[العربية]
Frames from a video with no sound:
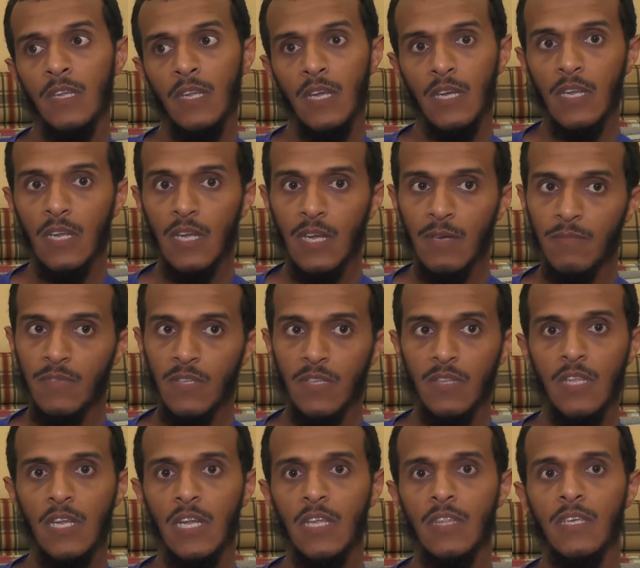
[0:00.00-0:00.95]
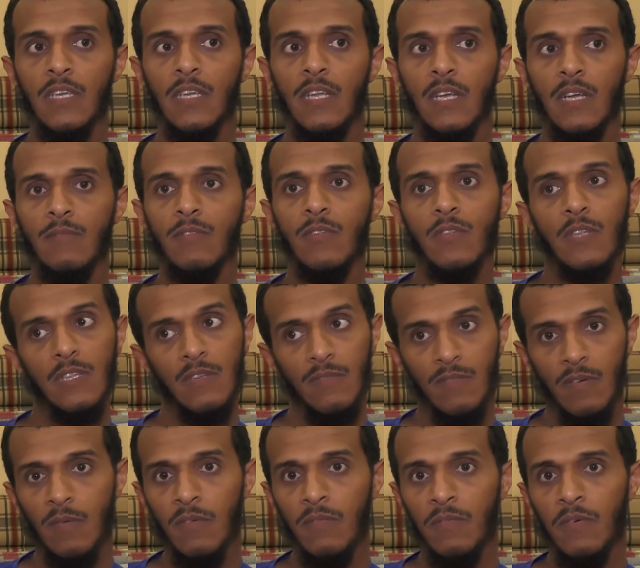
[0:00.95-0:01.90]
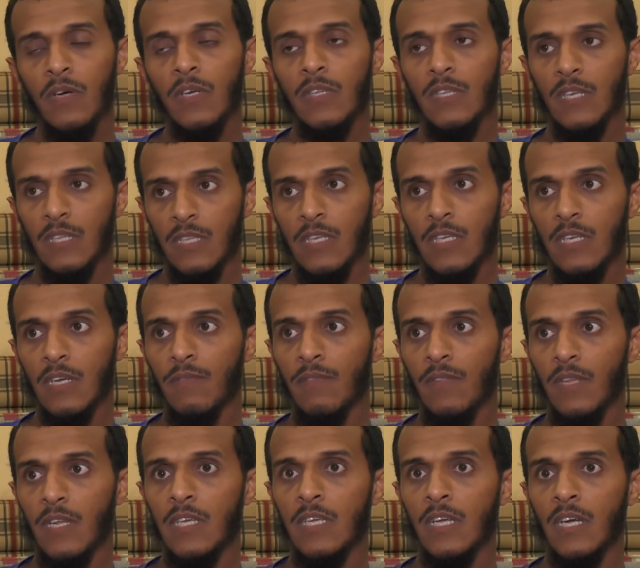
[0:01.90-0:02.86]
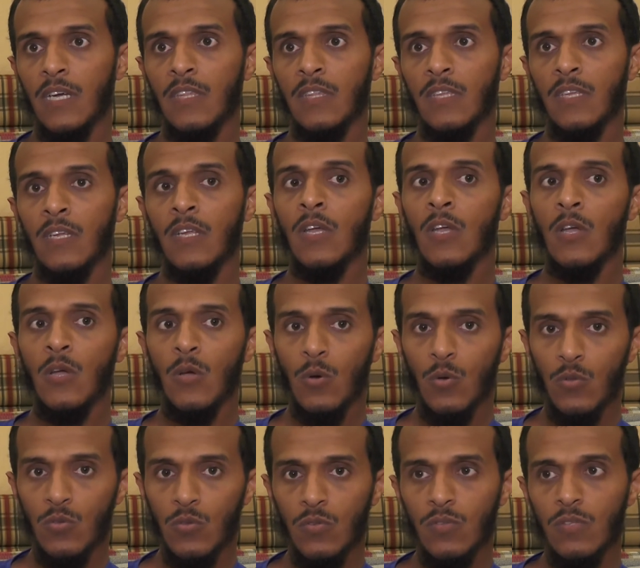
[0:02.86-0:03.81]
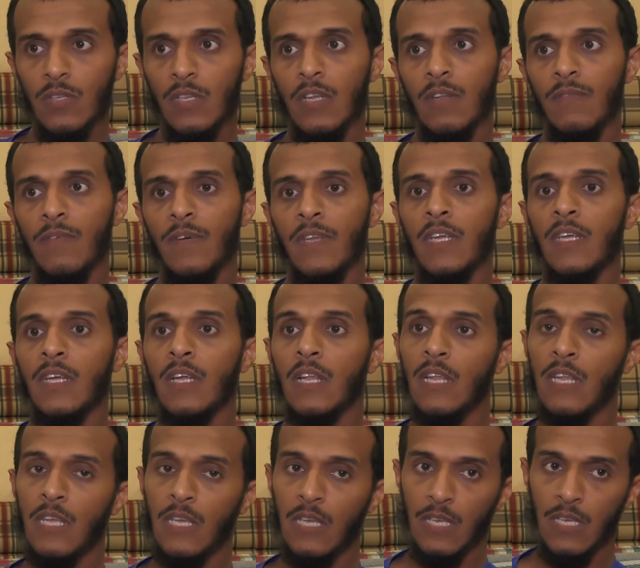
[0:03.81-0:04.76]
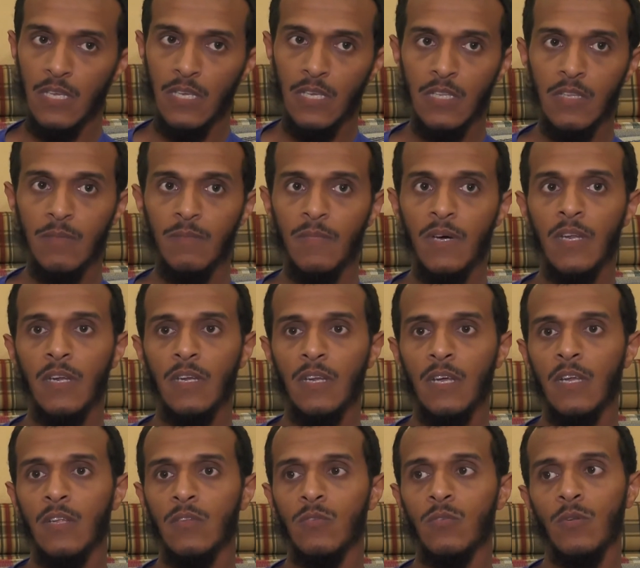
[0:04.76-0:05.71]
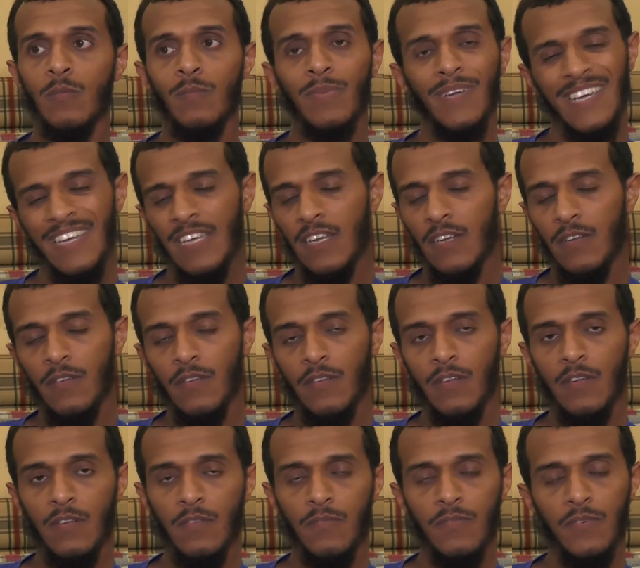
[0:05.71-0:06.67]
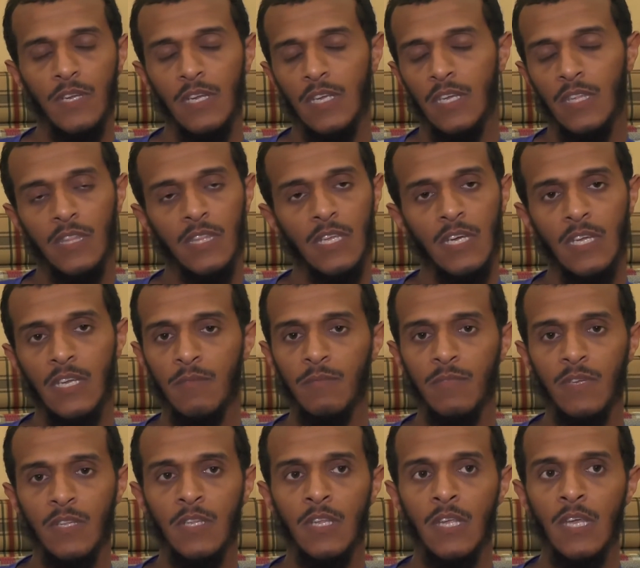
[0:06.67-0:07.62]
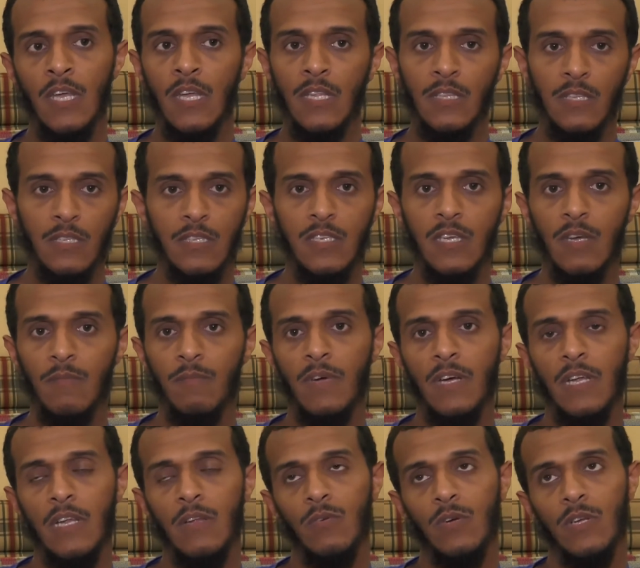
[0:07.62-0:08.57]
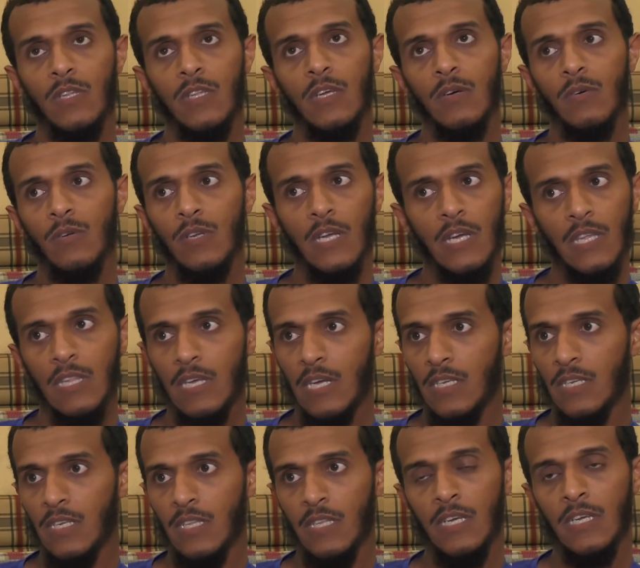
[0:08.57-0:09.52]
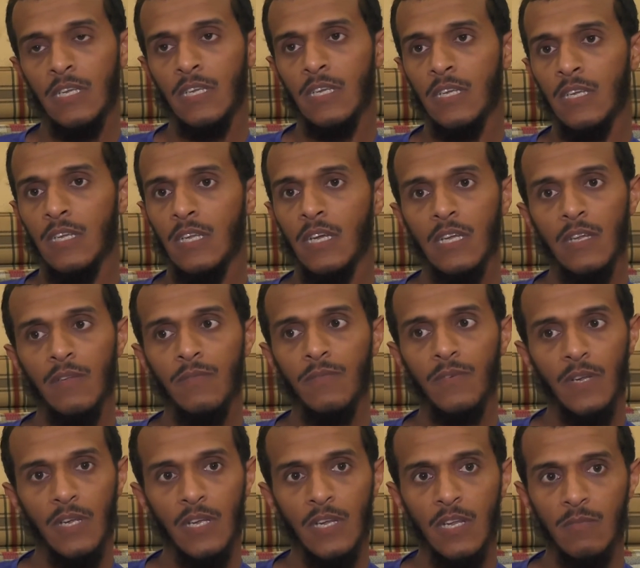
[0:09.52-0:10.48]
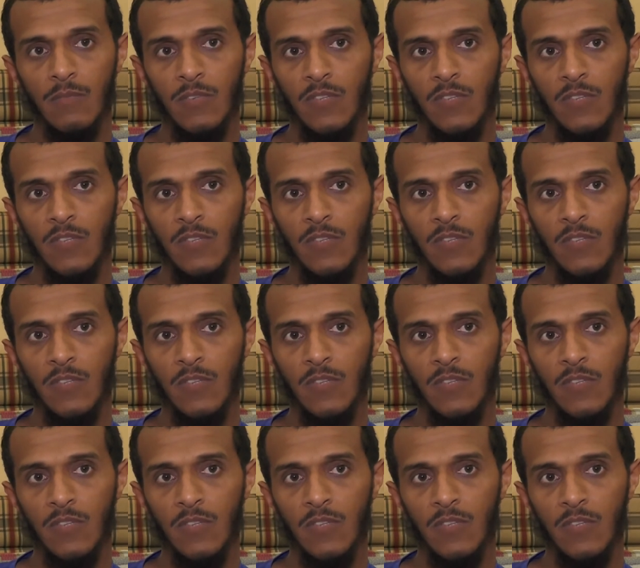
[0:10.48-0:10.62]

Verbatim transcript: لكن 35 35 فما فوق تعطيك افضليه اكثر خصوصا للفريق اللي يتمرن على طول بغير الفرق الثانيه يمكن تتجمع على وقت دوري هذا حاجه ثانيه لكن الفرق اللي